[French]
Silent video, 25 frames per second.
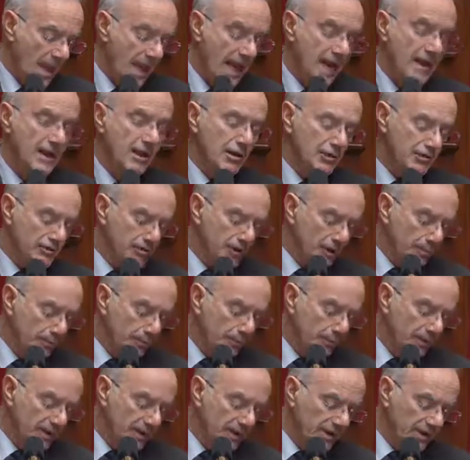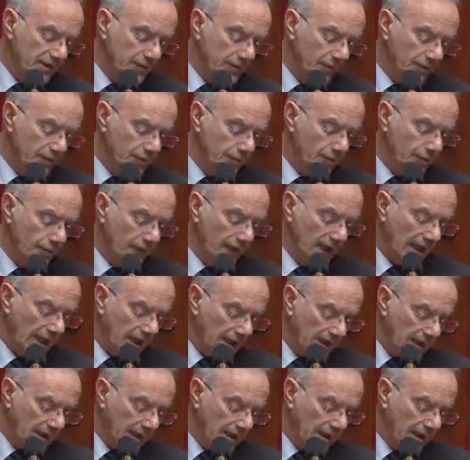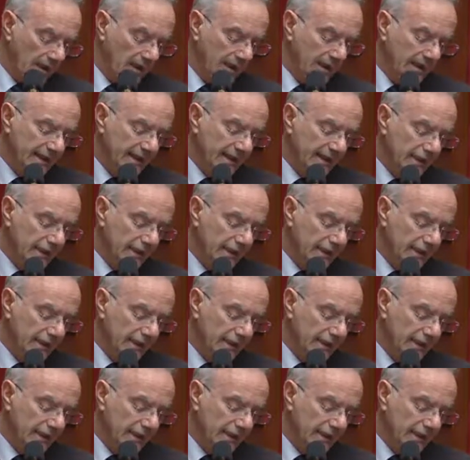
Elle doit s'appuyer sur elle